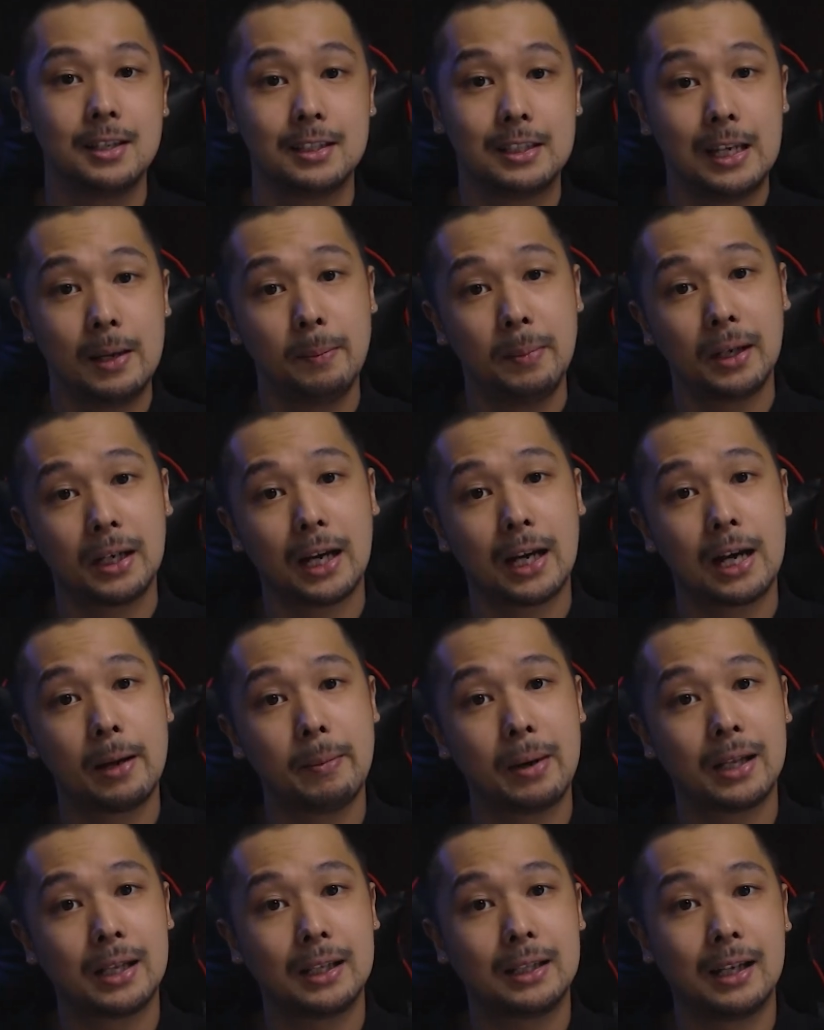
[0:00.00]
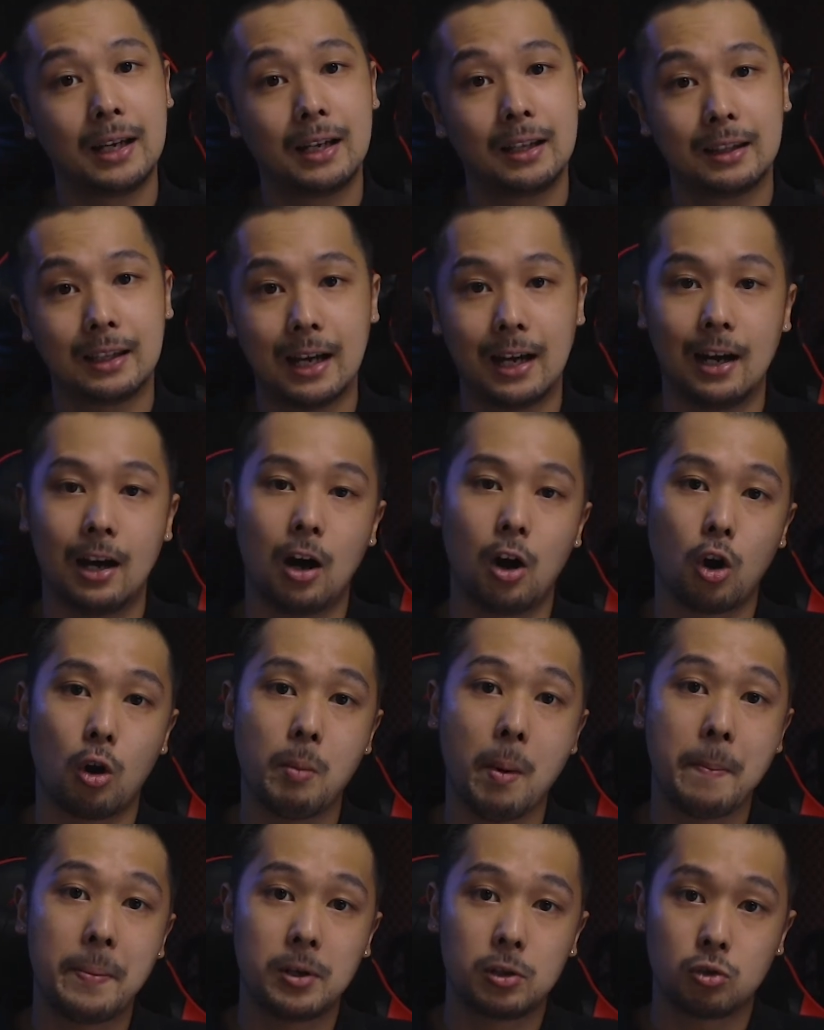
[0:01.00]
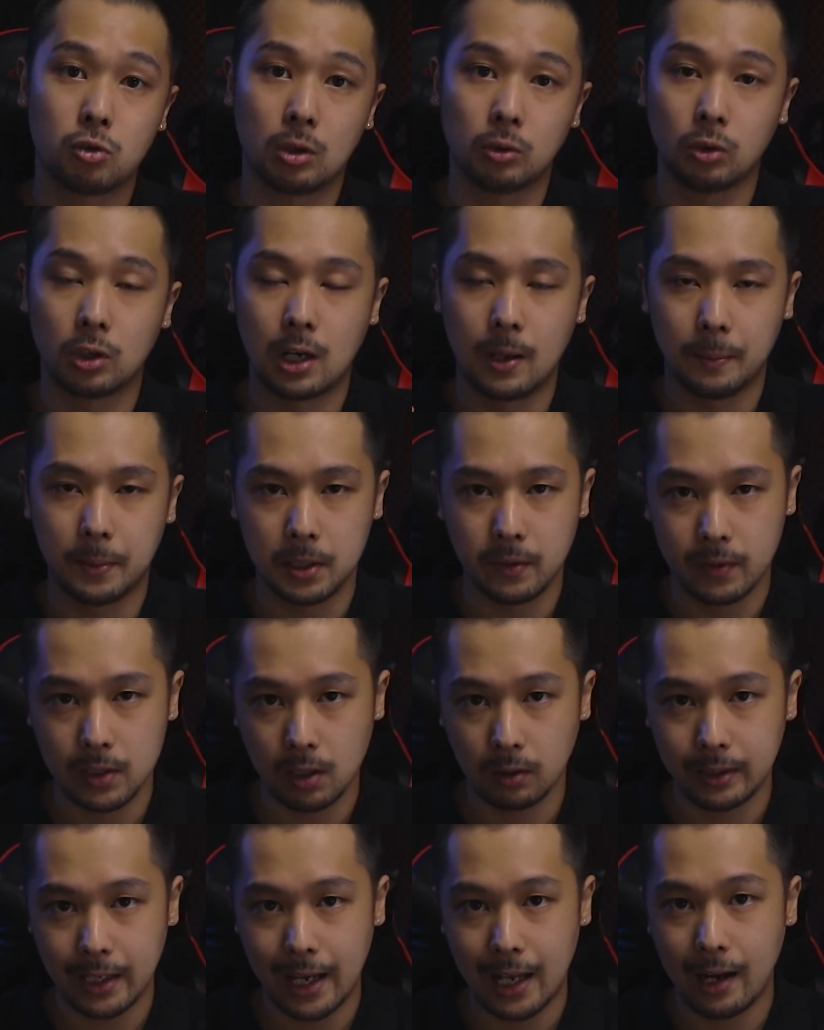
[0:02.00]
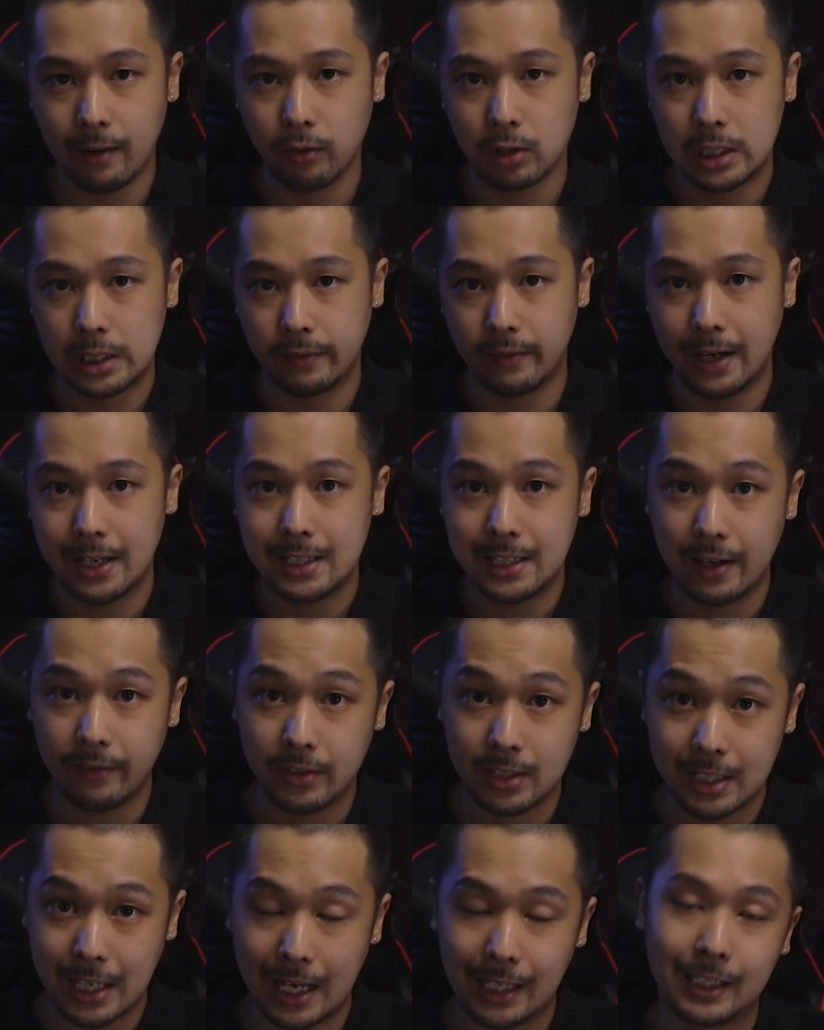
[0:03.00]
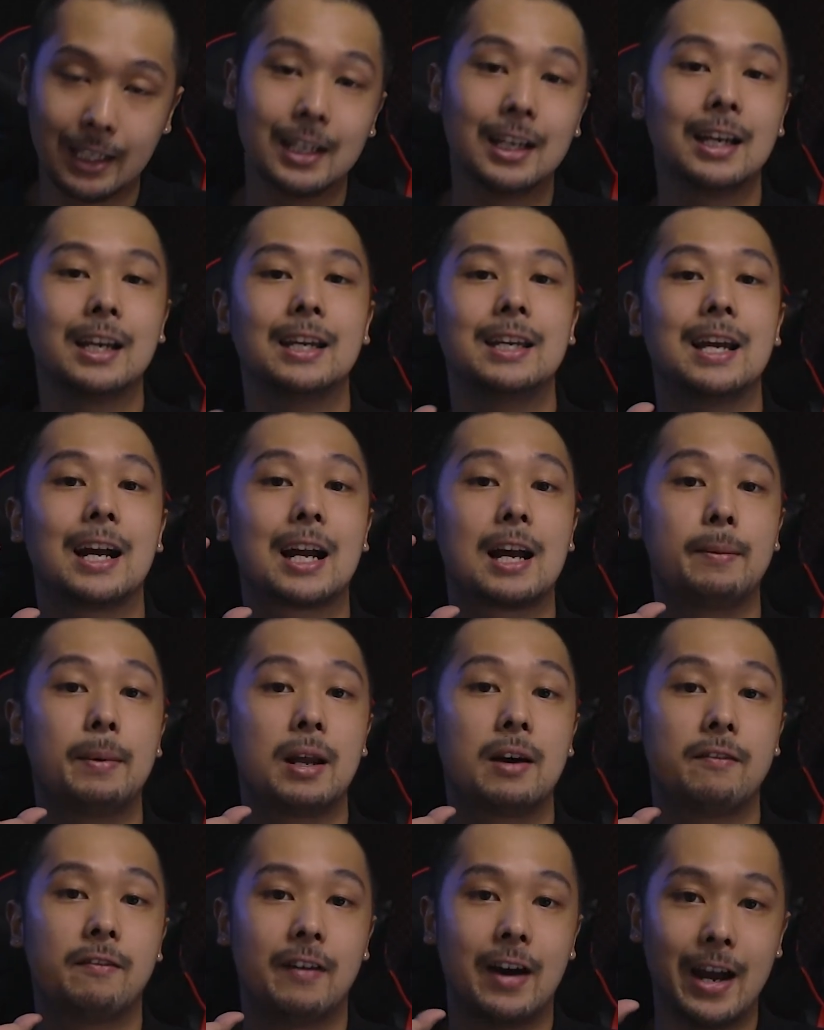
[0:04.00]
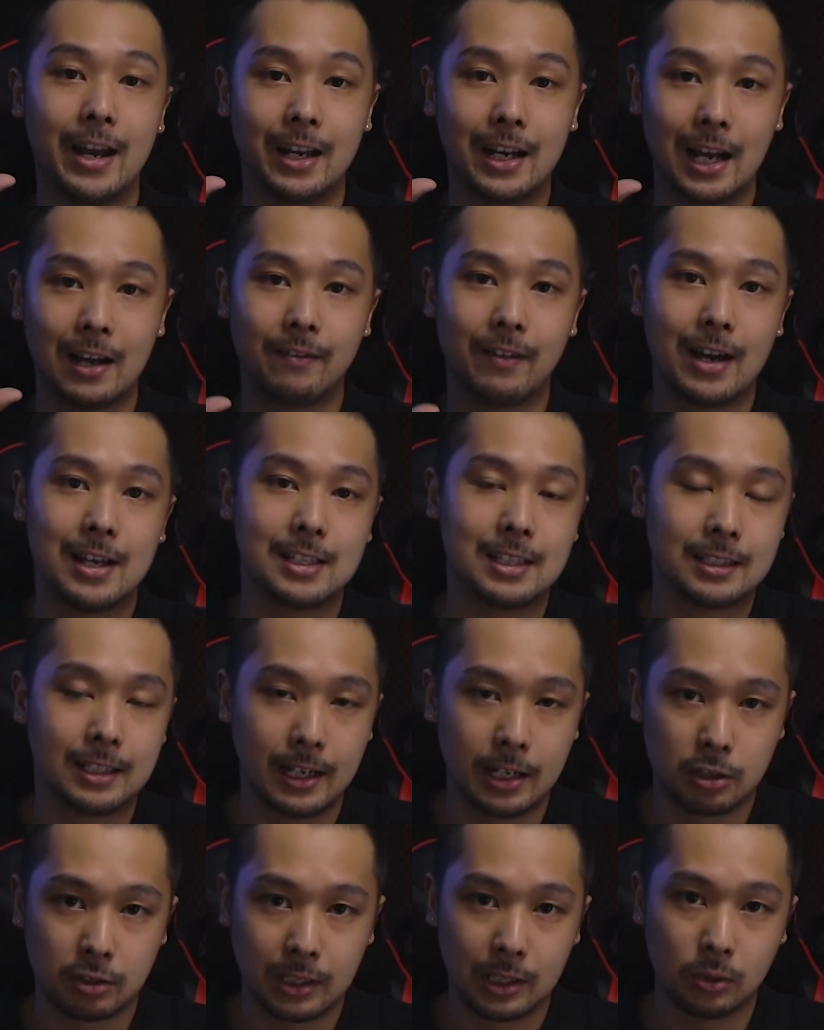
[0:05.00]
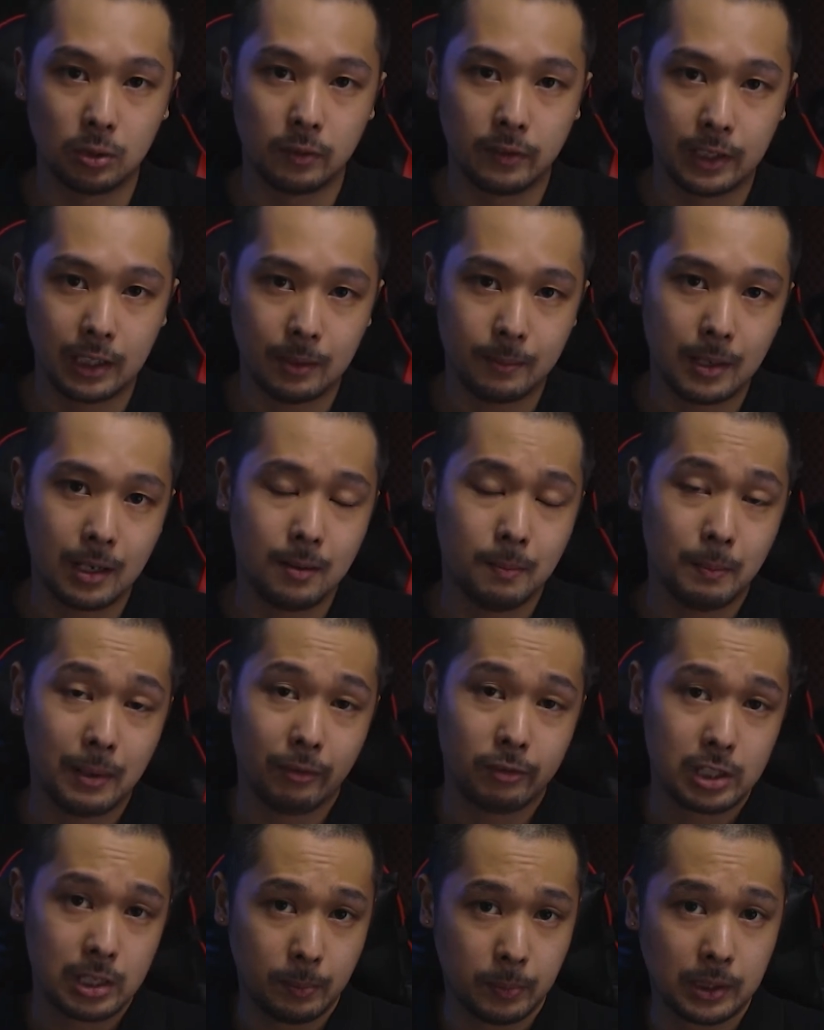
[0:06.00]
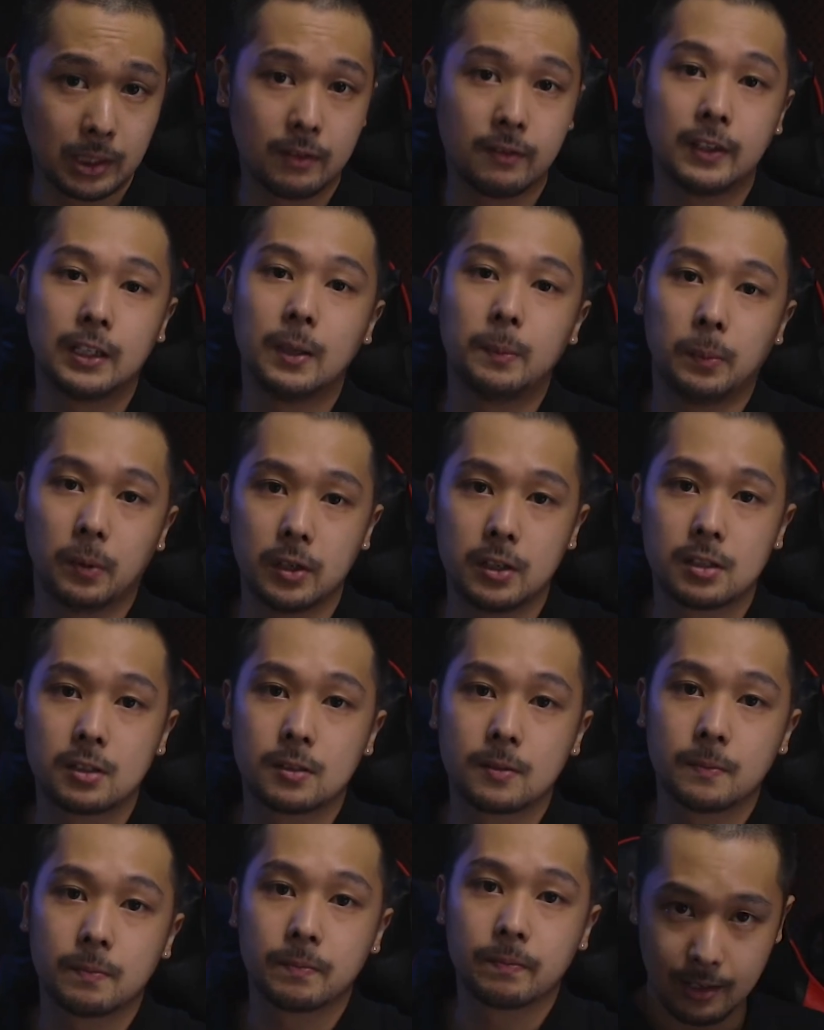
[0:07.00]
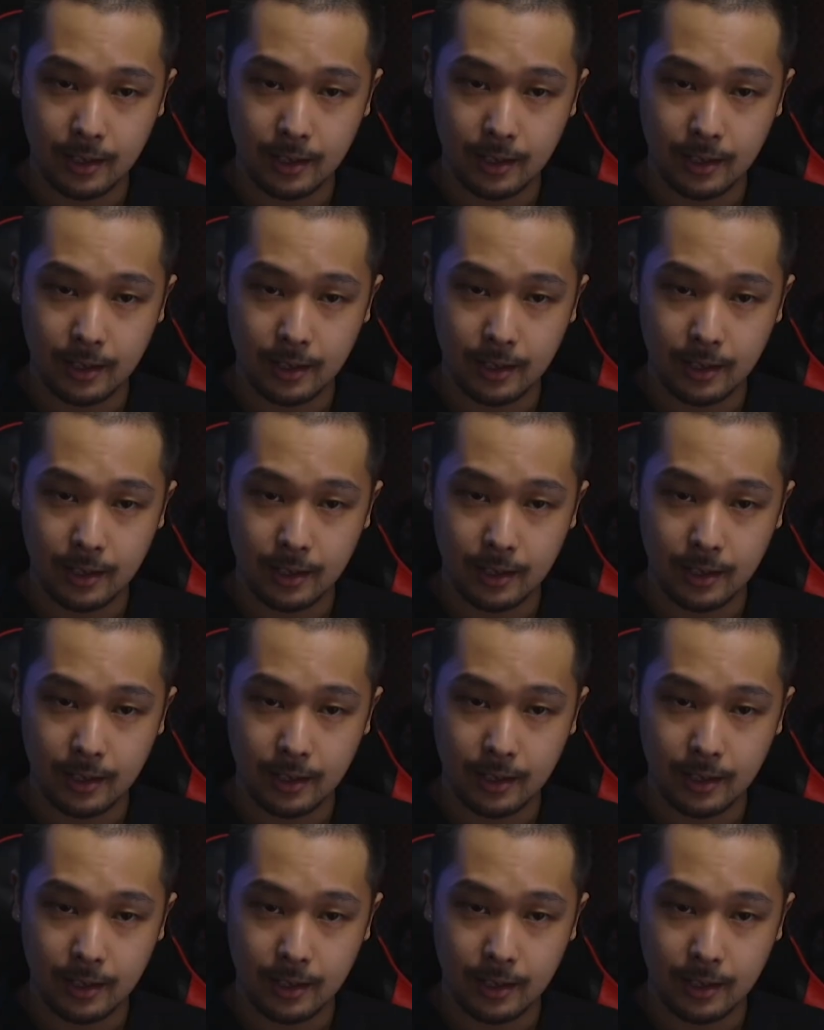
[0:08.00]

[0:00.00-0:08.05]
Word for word: Sempre que a câmera detectar alguma pessoa no campo de visão dela, você vai ser avisada e a câmera vai gravar esse trecho na nuvem também para você poder ver depois.